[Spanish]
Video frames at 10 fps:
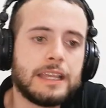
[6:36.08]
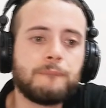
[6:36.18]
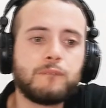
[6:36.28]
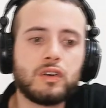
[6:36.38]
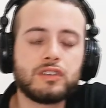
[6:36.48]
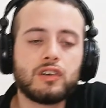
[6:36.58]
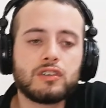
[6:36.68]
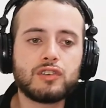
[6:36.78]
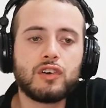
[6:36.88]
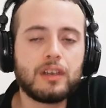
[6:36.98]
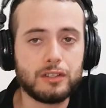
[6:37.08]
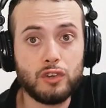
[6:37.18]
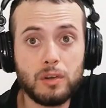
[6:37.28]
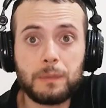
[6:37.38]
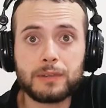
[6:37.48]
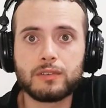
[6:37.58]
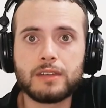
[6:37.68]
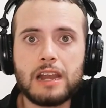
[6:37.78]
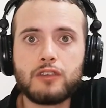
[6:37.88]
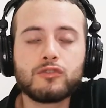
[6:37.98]
Tiempo, yo, yo, yo en lo
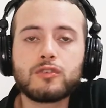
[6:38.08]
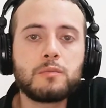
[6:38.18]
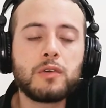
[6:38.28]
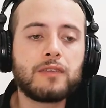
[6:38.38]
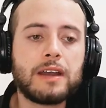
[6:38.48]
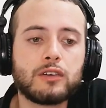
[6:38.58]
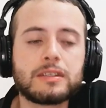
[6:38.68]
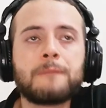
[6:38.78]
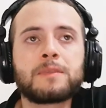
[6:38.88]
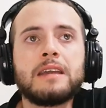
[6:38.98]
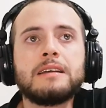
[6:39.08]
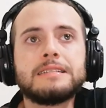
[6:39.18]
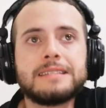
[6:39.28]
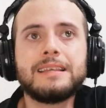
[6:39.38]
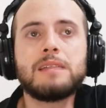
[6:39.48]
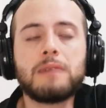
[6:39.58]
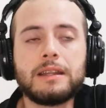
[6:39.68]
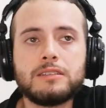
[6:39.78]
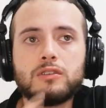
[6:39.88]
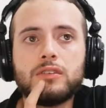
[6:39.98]
personal no soy muy fan, o sea, sí del
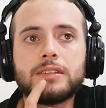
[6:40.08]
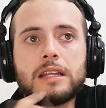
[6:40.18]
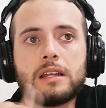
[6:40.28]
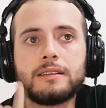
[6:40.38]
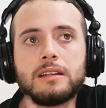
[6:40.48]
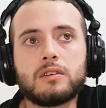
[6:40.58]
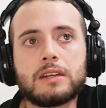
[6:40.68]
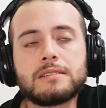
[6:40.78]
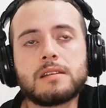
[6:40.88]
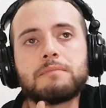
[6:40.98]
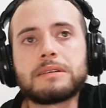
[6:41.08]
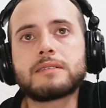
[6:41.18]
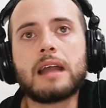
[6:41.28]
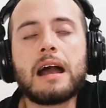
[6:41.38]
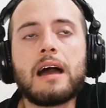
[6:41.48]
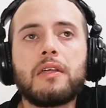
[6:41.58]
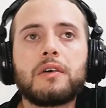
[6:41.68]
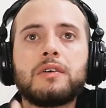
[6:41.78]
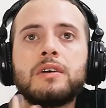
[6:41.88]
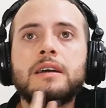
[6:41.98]
marisco, del, de lo que es el
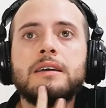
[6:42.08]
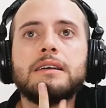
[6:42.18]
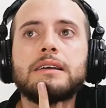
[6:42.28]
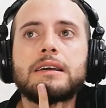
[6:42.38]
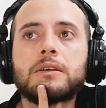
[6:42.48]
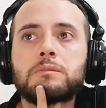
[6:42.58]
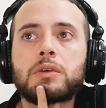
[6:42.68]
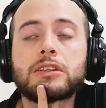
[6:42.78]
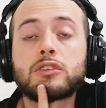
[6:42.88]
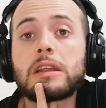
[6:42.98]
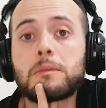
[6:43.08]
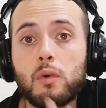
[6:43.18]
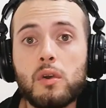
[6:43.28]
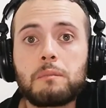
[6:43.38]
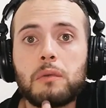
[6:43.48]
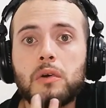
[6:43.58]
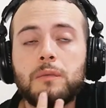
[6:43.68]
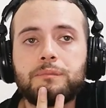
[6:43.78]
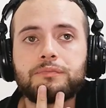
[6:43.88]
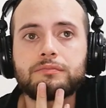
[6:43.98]
pescado, eh, un poquito del
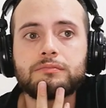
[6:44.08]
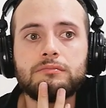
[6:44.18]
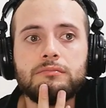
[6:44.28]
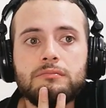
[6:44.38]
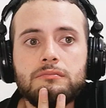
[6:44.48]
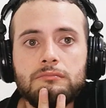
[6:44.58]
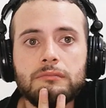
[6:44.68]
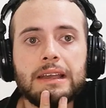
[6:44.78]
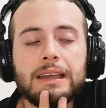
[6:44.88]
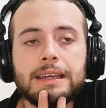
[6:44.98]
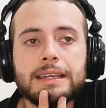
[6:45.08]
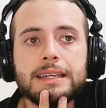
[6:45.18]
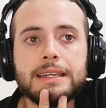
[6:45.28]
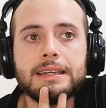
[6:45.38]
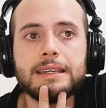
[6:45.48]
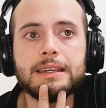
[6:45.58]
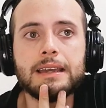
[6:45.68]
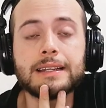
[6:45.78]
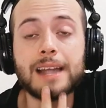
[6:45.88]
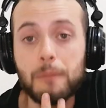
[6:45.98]
pulpo
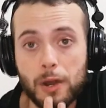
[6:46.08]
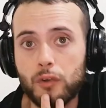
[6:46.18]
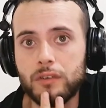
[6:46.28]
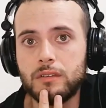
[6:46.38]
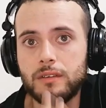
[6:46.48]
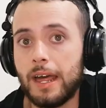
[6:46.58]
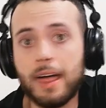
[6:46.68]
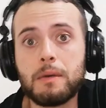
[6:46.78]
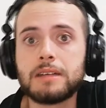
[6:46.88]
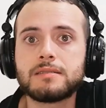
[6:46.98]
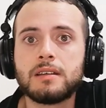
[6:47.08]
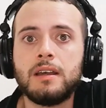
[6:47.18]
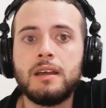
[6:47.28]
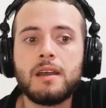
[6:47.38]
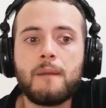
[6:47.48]
y el camarón, nada más.